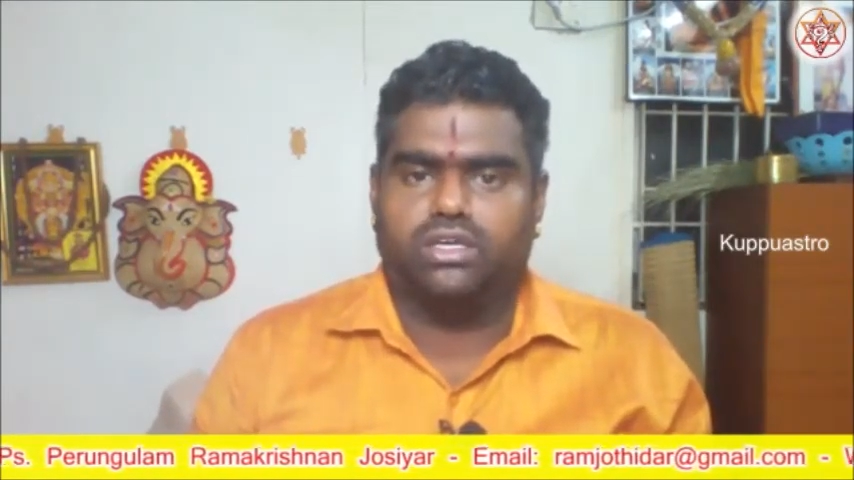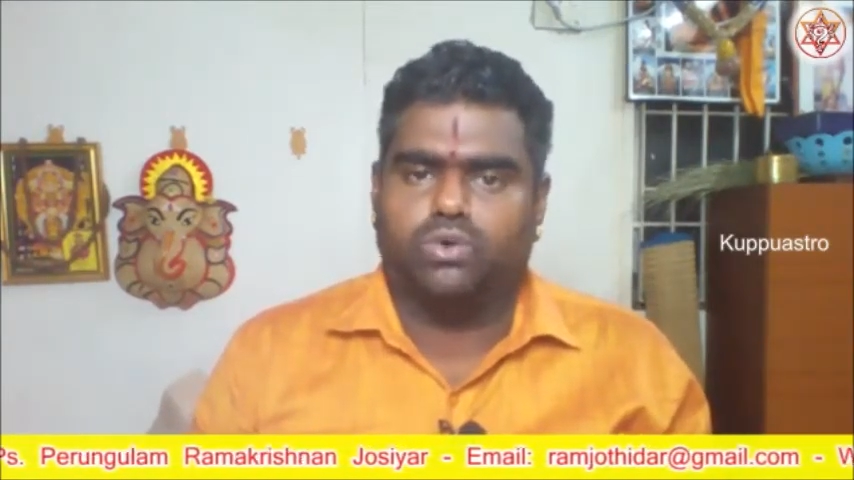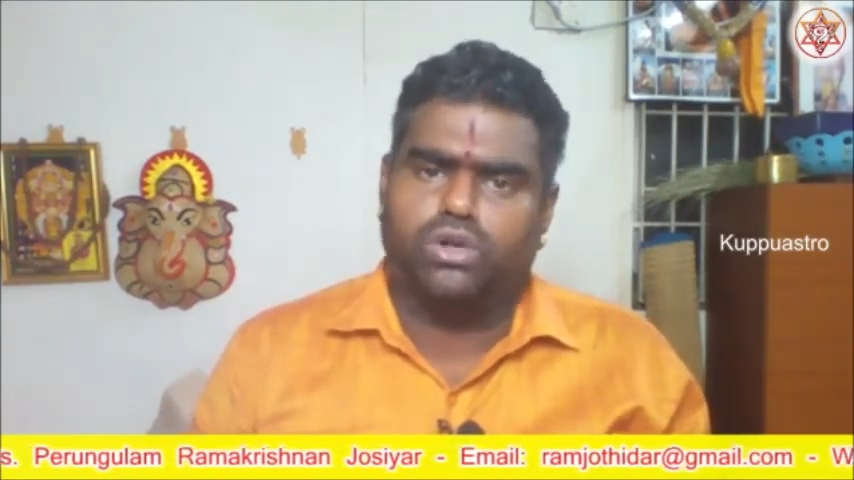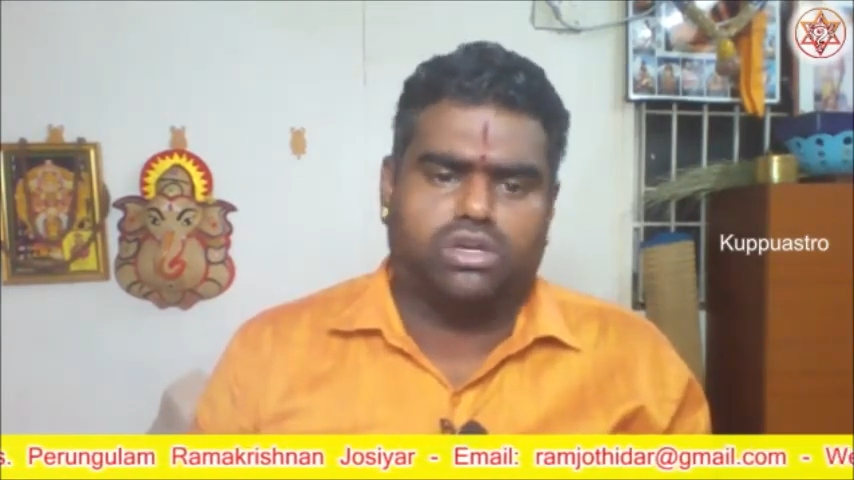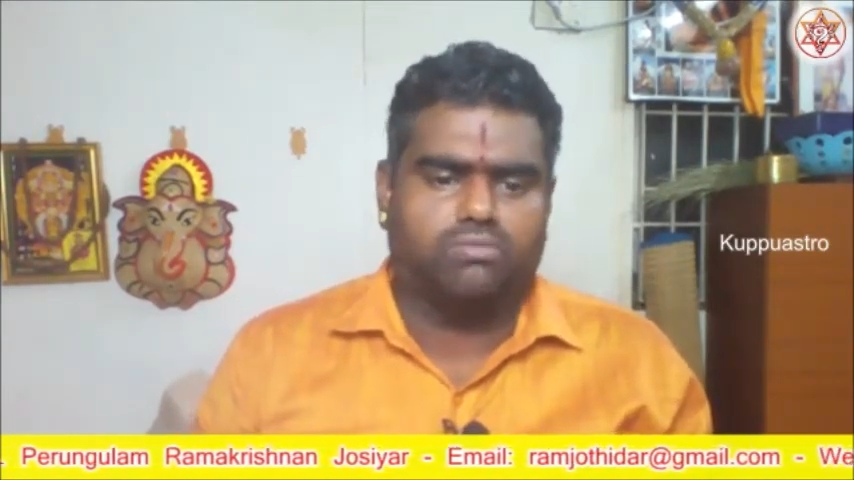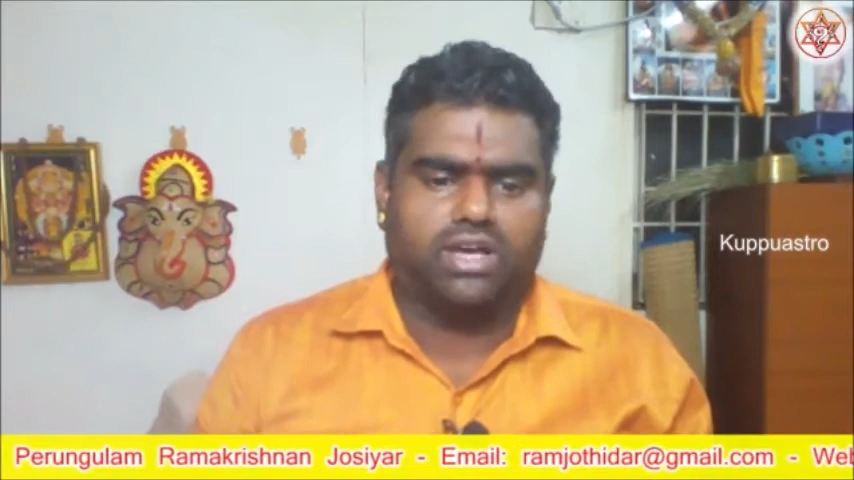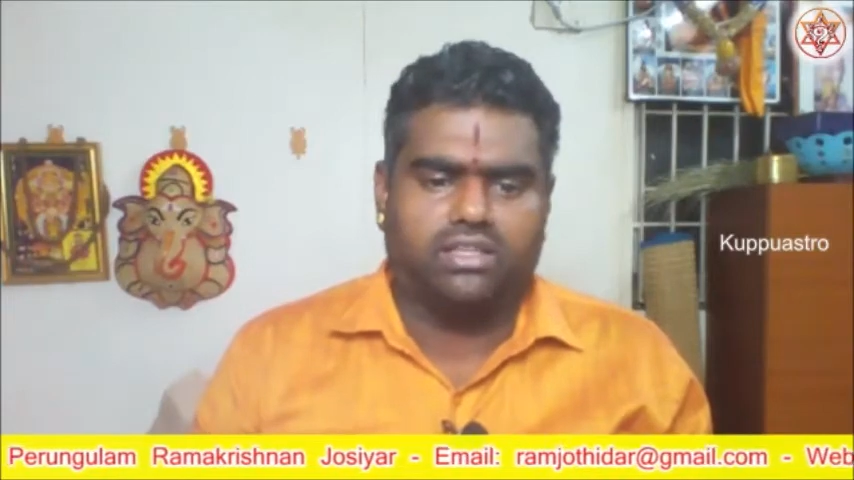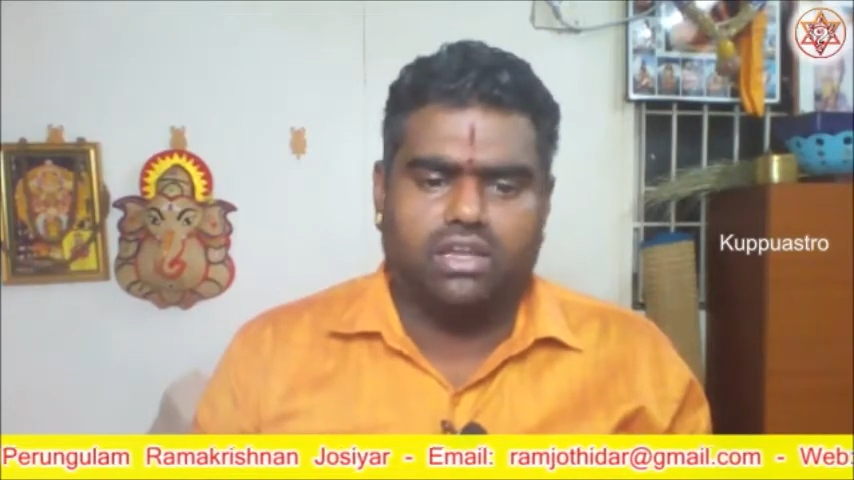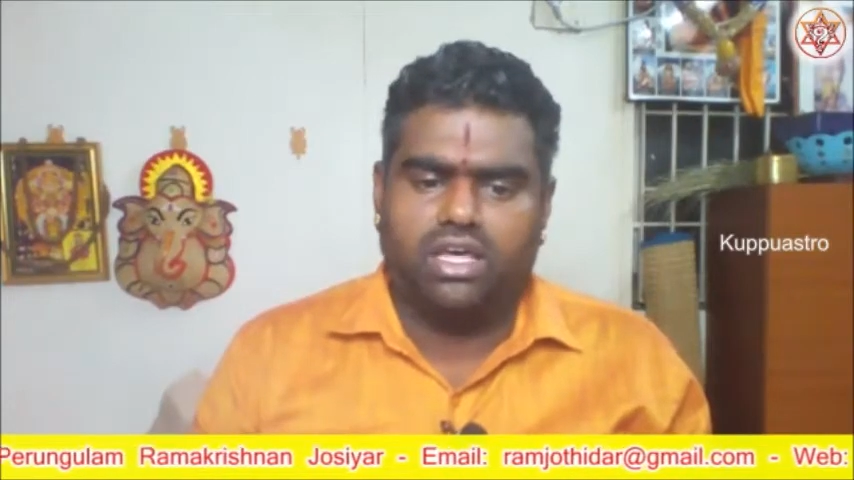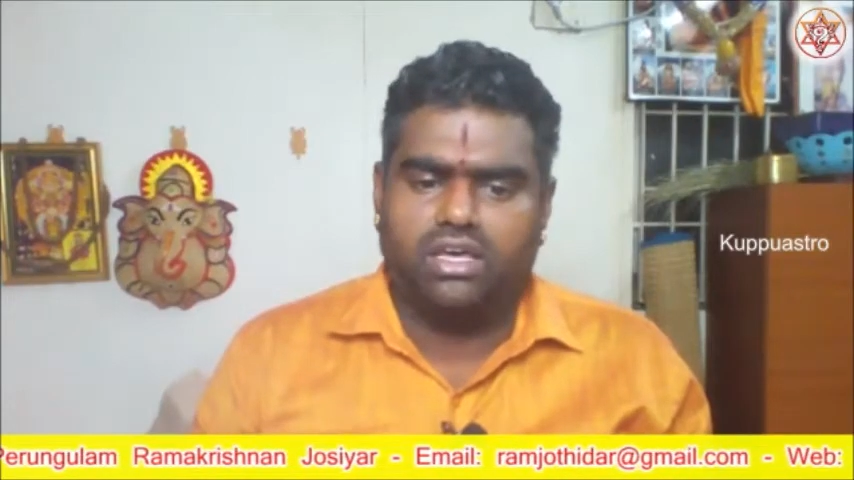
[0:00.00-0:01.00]
கொடுக்கும்
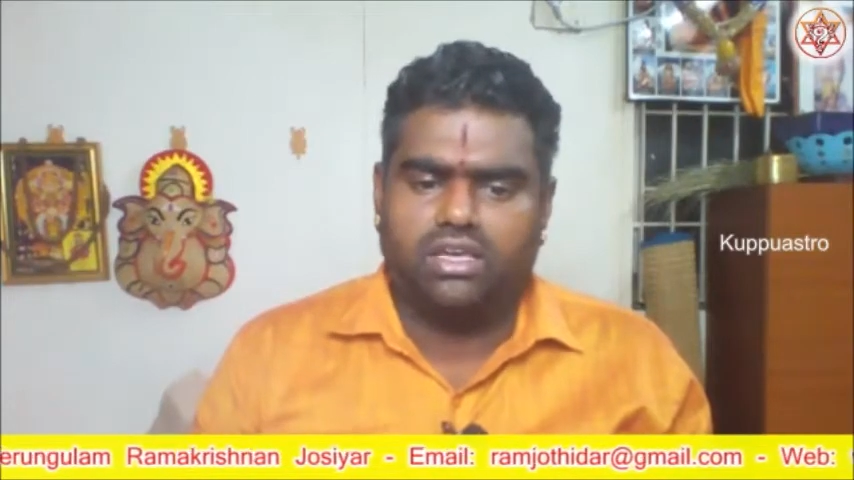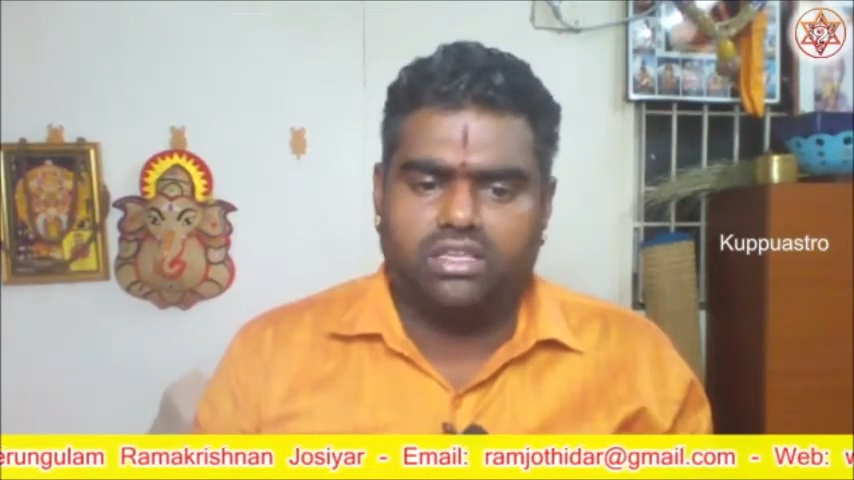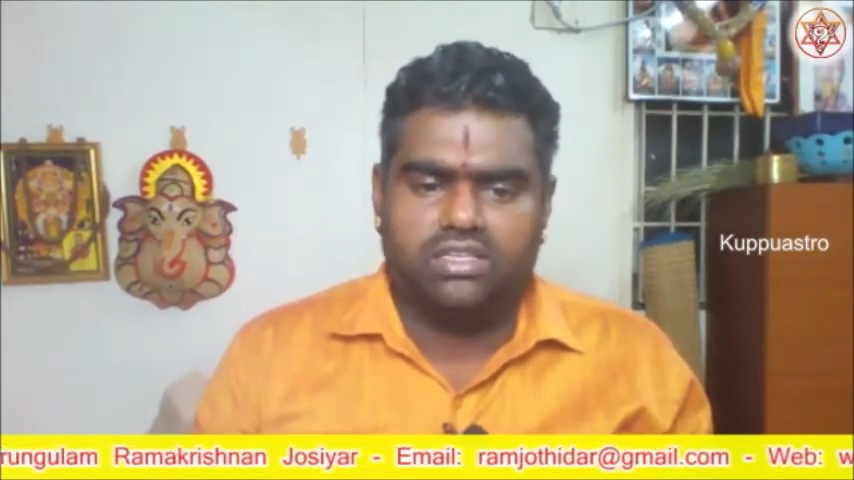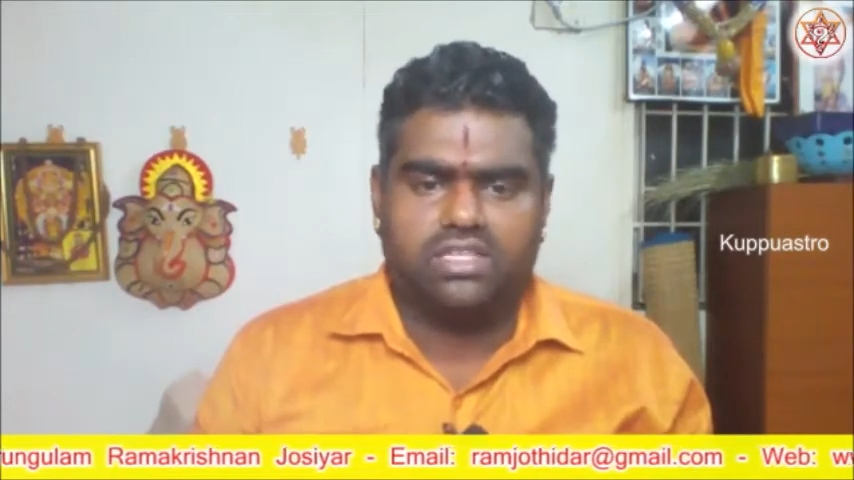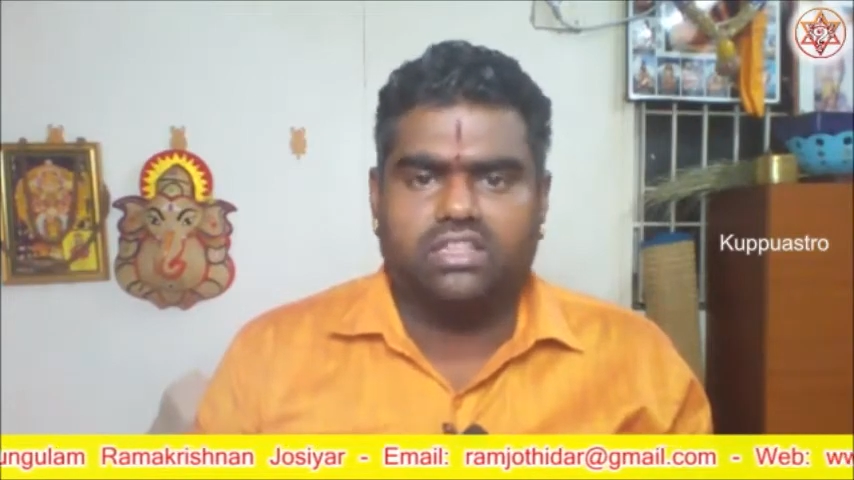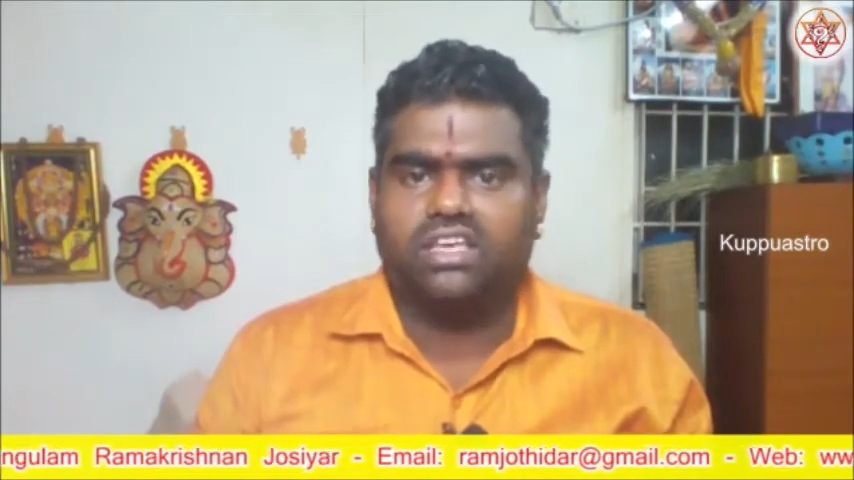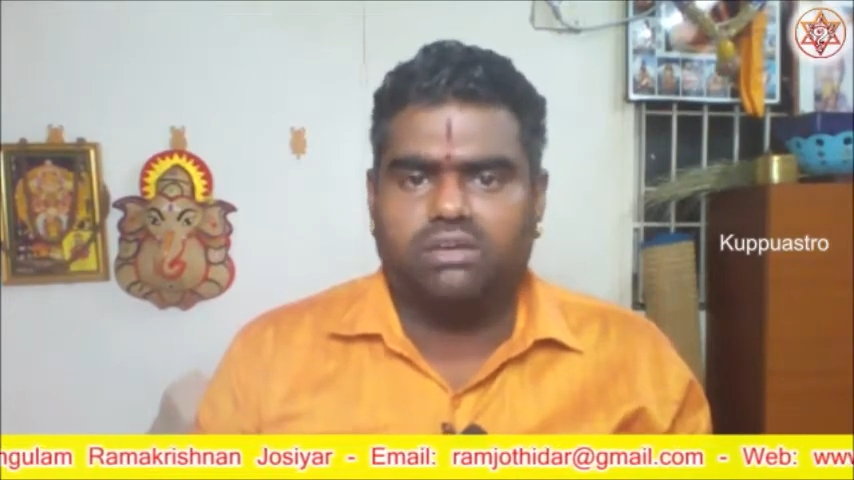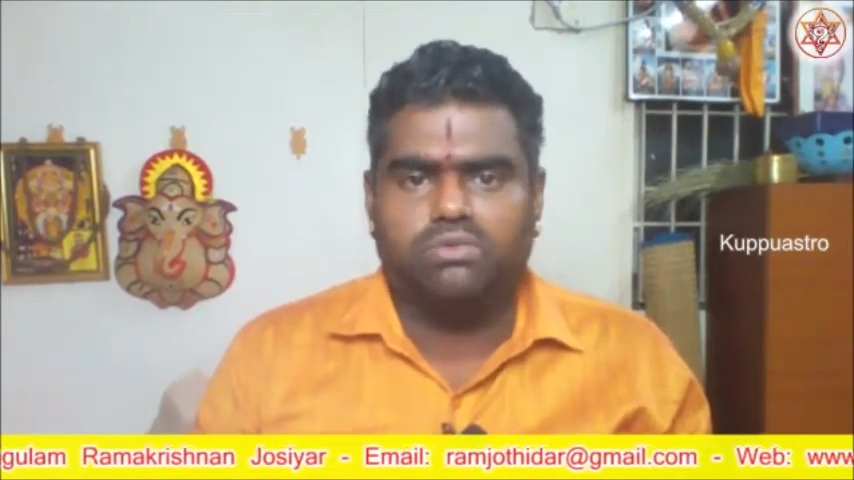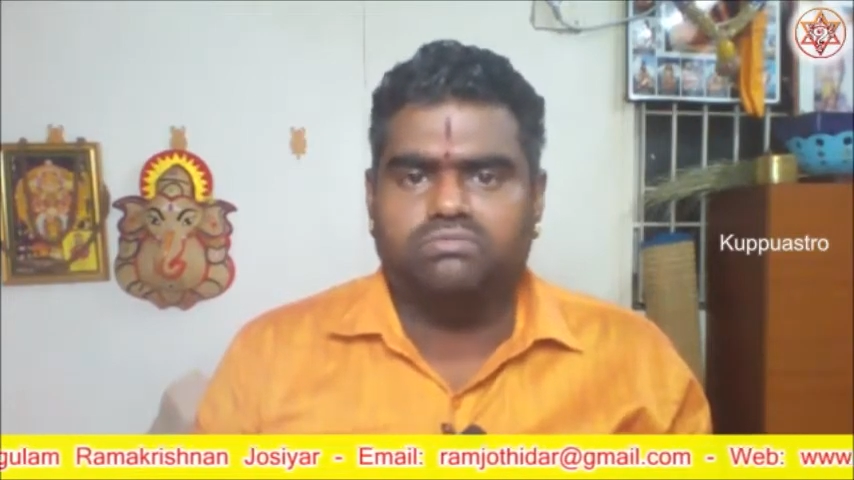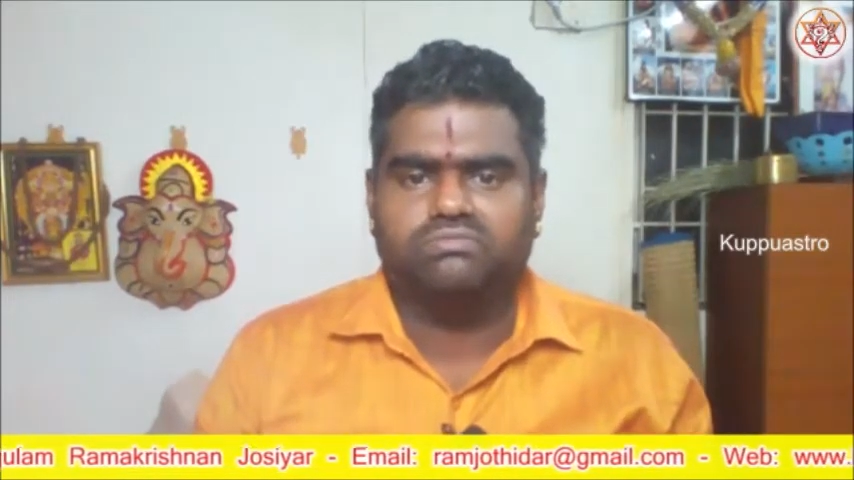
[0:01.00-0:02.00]
அதில் எந்த
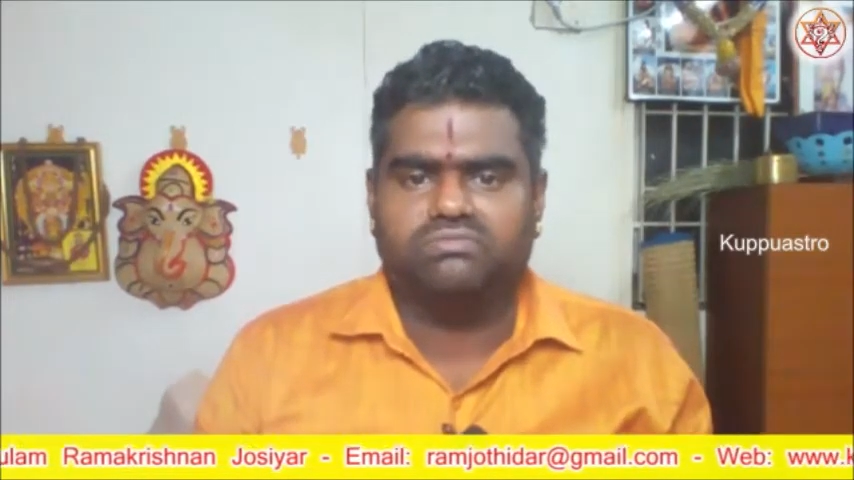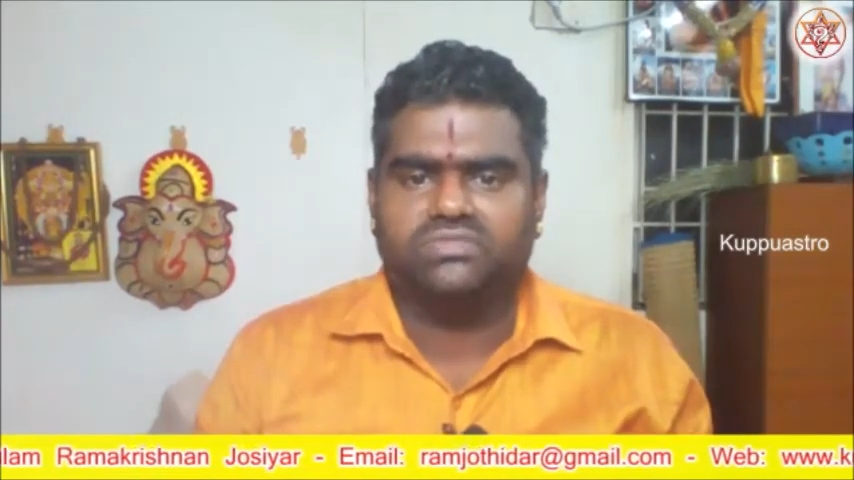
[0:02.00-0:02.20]
சந்தேகமும்